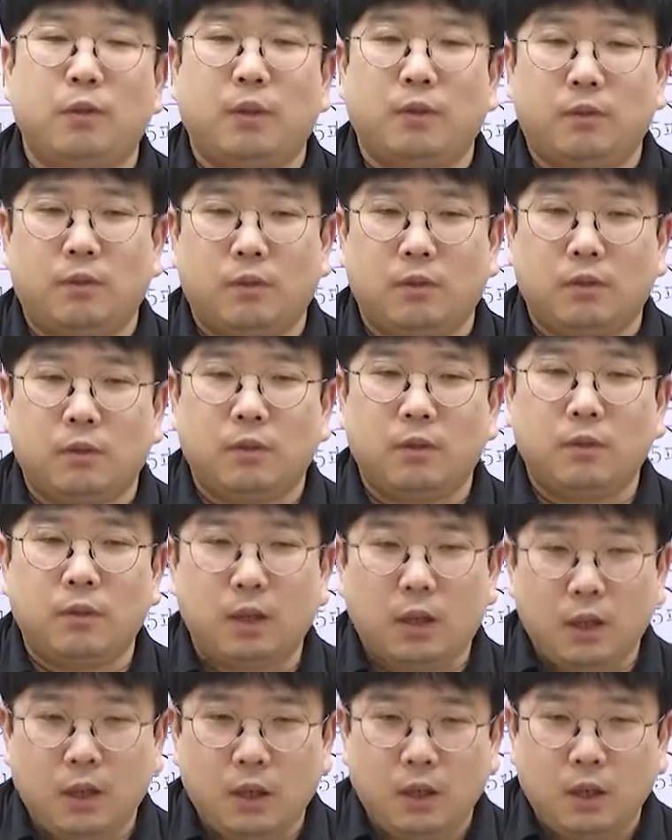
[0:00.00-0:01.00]
냈어.
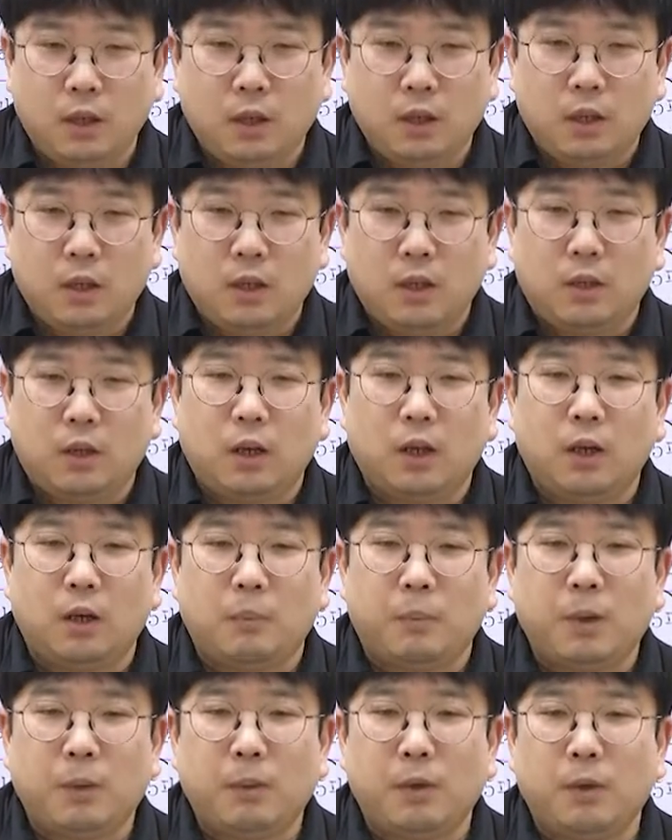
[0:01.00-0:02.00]
근데 내가
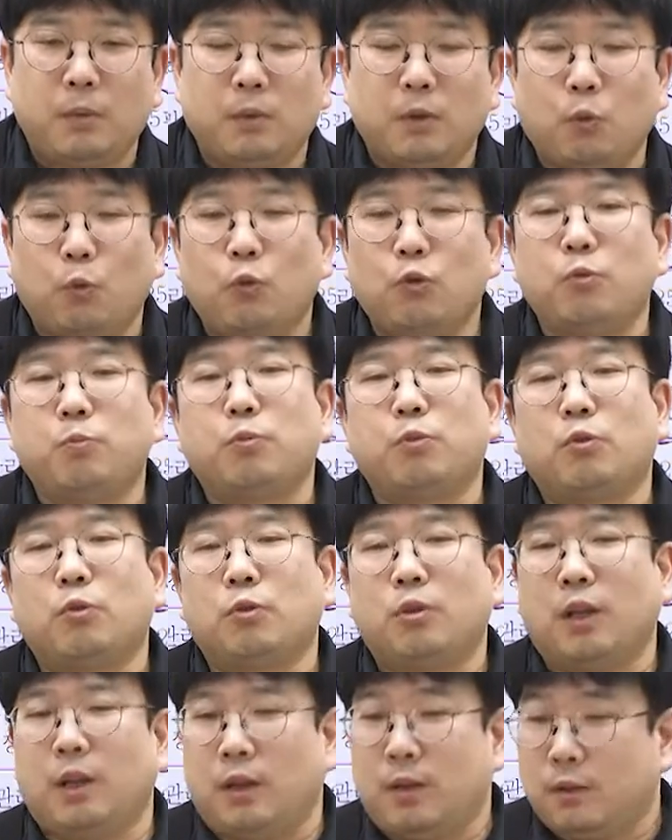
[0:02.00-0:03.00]
100만 원 벌 때
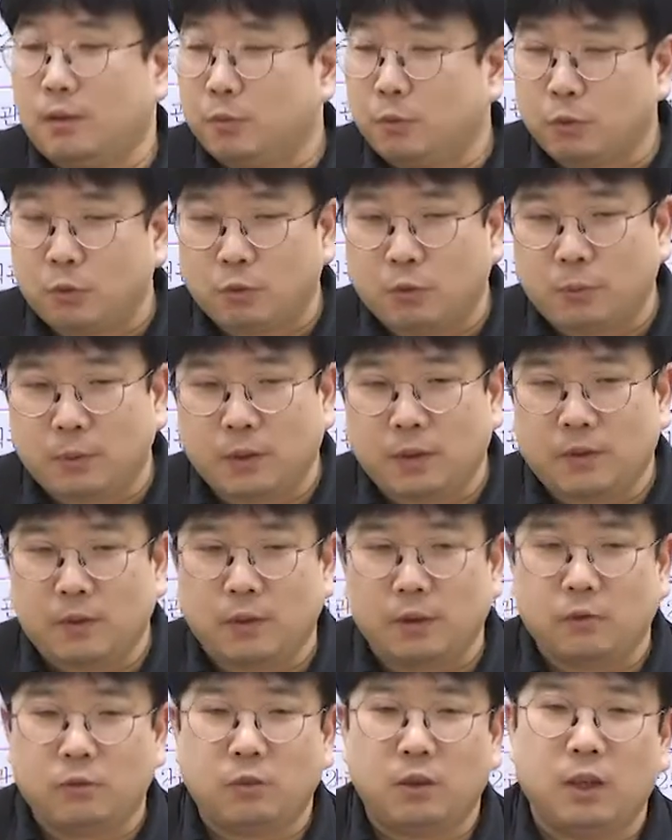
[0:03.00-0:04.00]
50%를 내. 지금
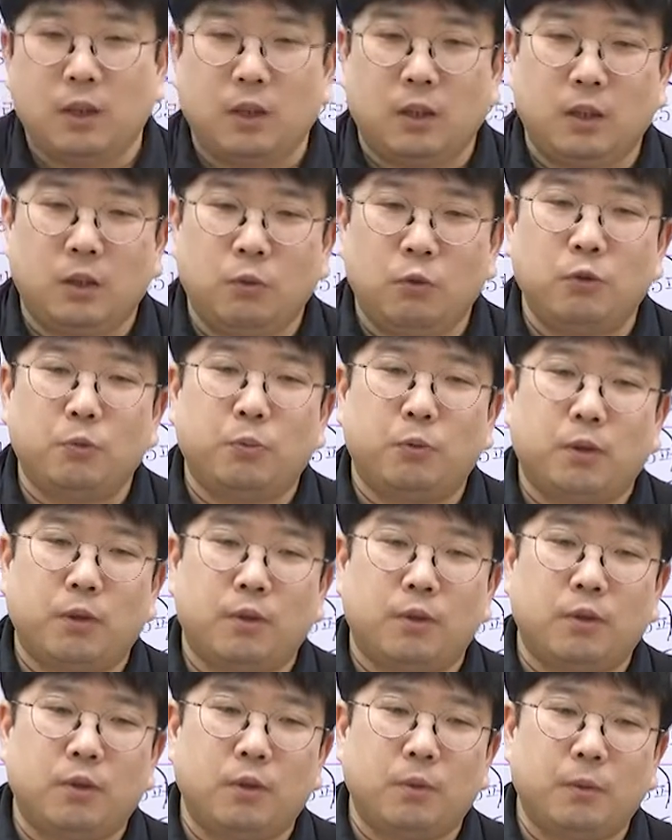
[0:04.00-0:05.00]
소득세 구간이 50%가
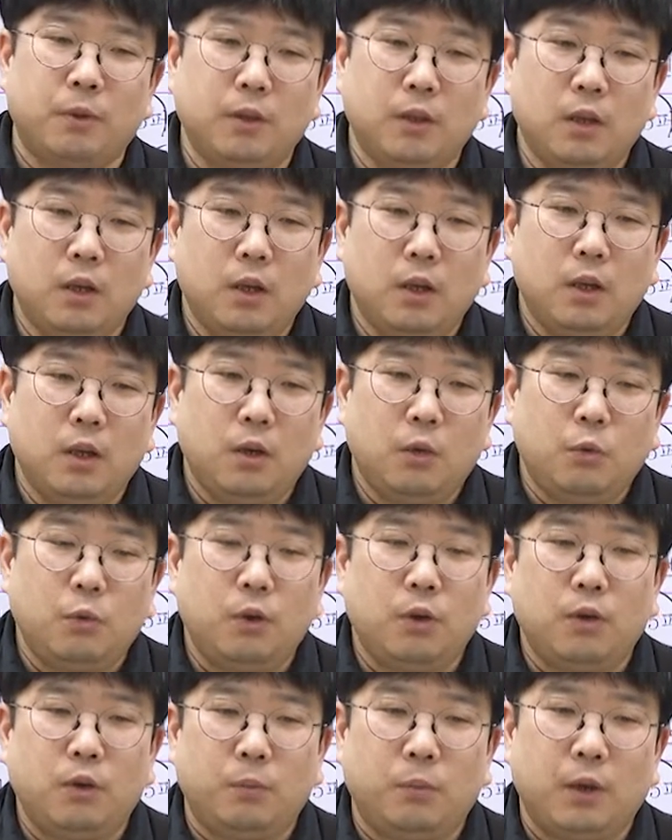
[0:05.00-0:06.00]
됐어. 그러면
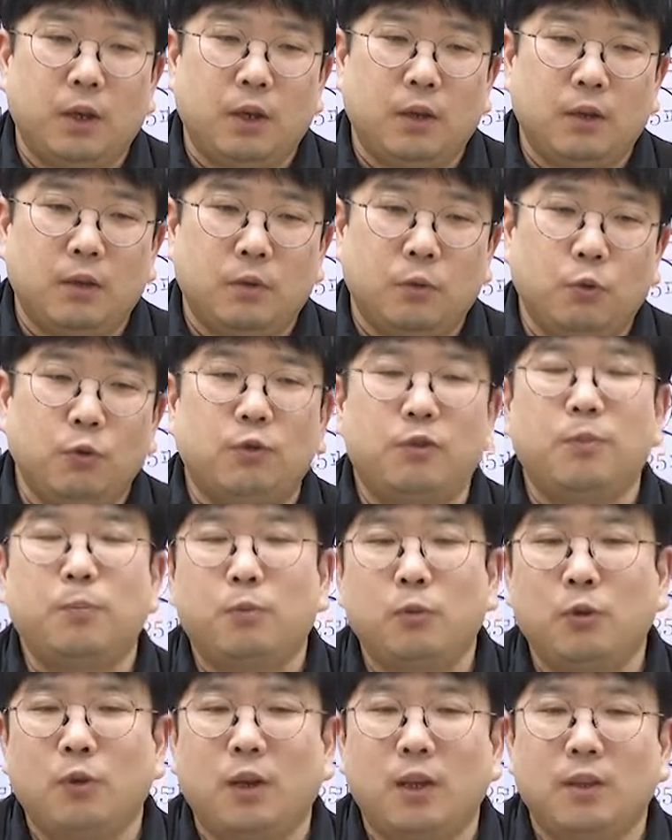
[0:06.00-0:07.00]
오히려 뭐야?
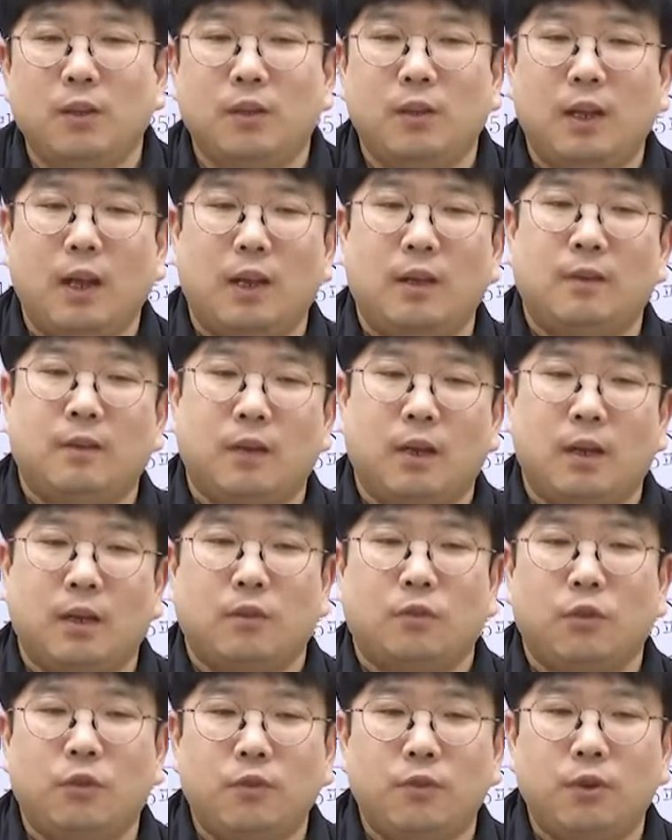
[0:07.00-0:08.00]
50%가 되는게 아니잖아.
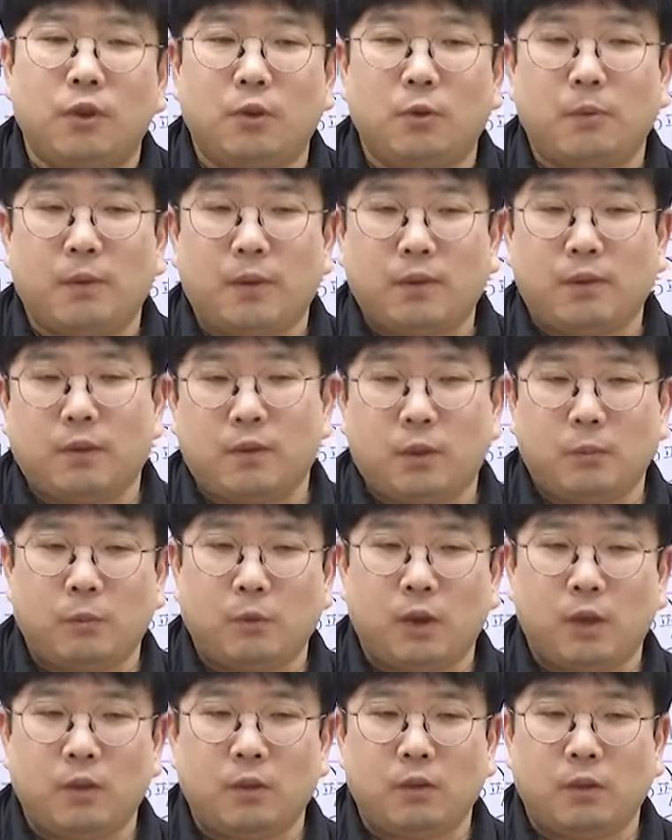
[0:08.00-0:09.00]
전체로 봤을 때
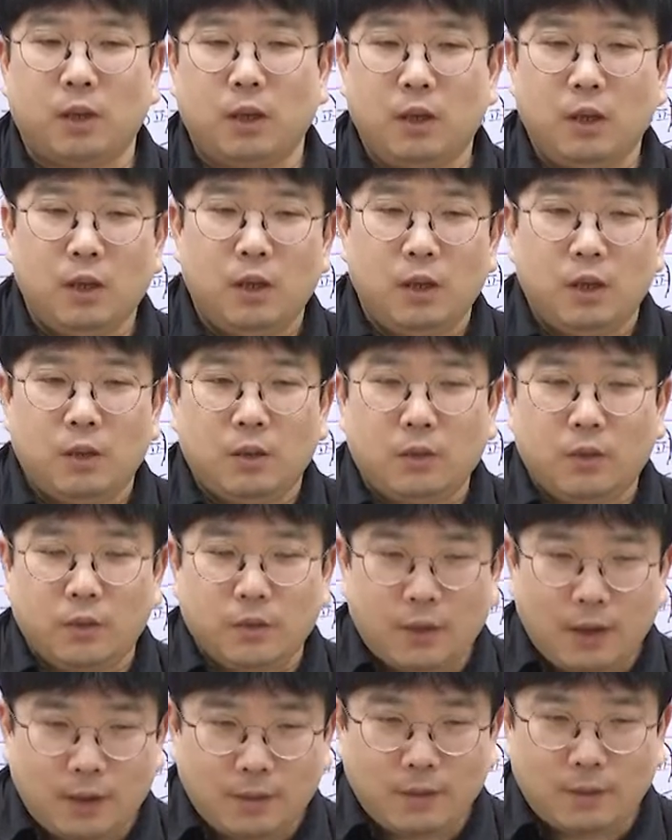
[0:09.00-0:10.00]
뭐가 되는 거야?
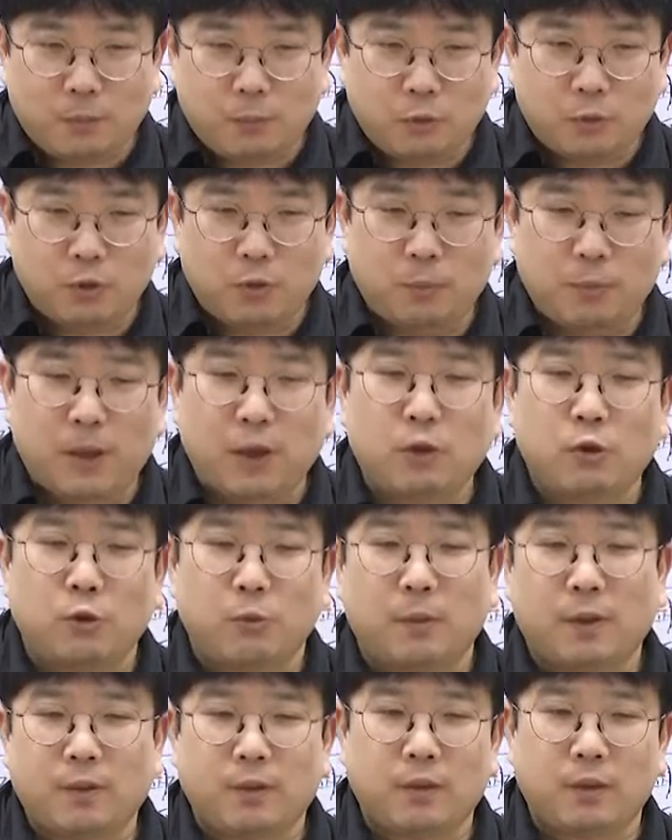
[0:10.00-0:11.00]
40%를 100으로
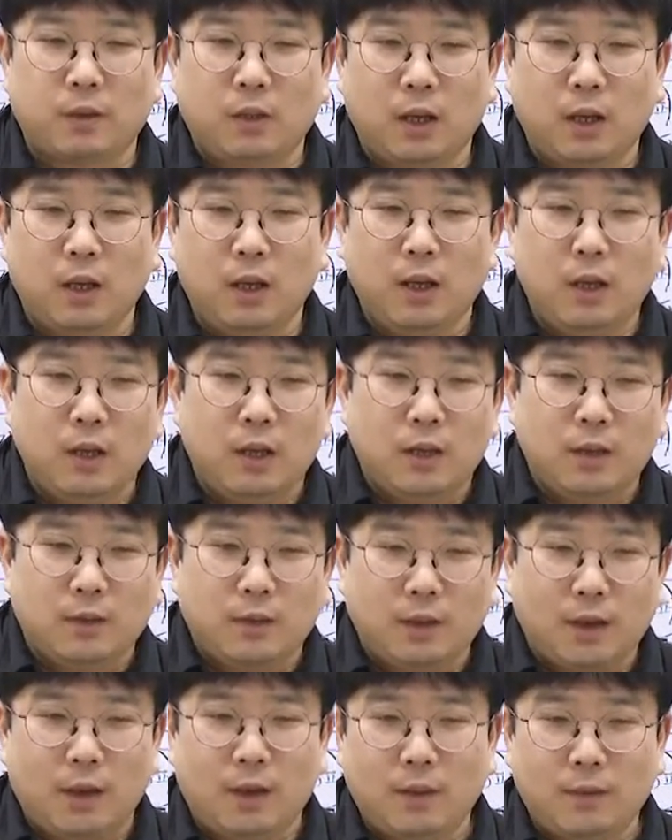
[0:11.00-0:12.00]
봤을 때
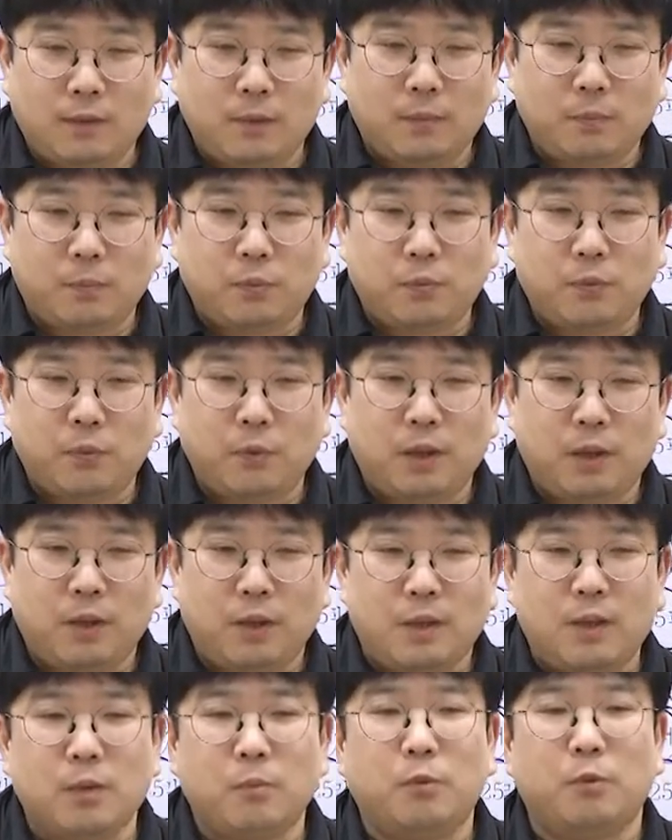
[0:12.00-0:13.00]
40%에
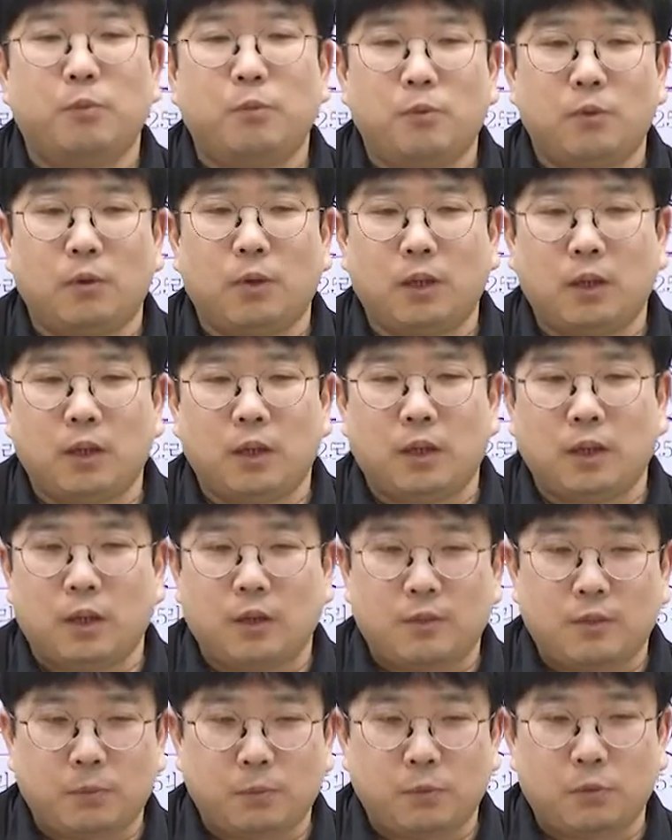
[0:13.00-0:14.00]
25%가 되니까
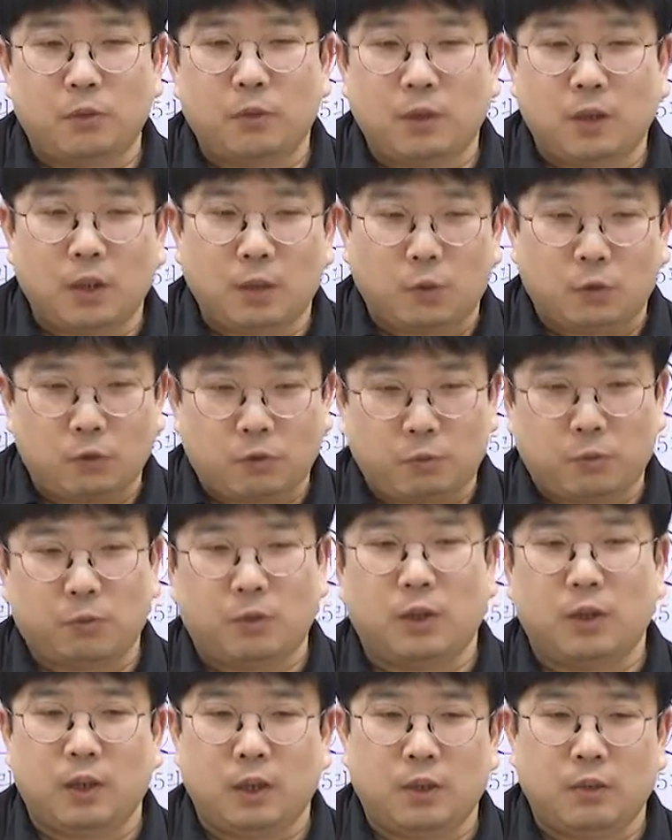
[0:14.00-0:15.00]
10%니까
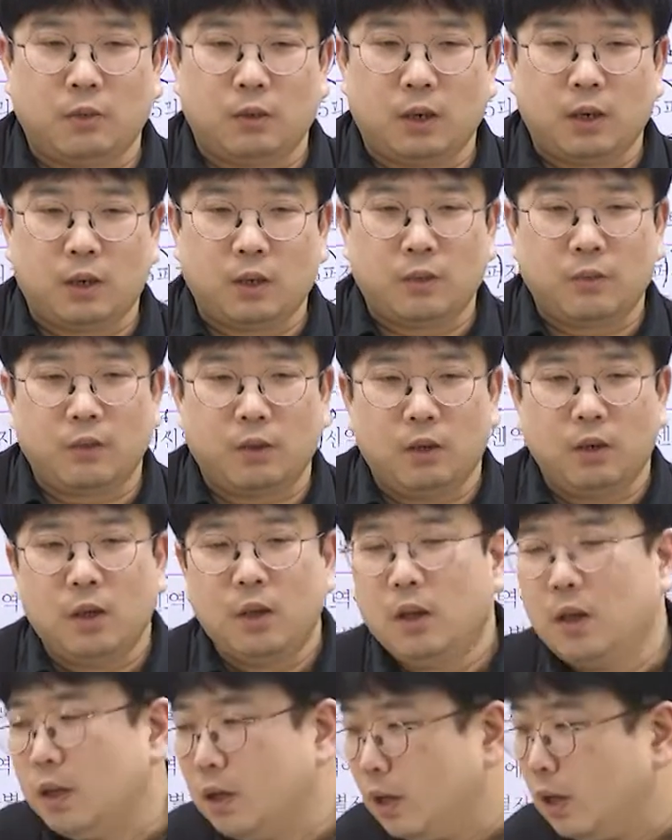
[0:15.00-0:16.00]
50%가 되는 거야. 그래서
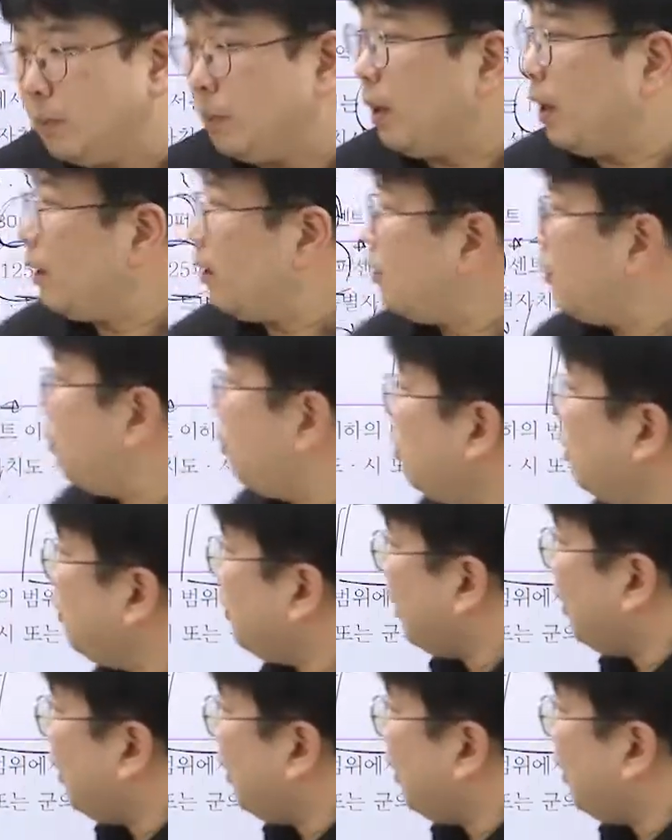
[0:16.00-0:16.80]
이게 125에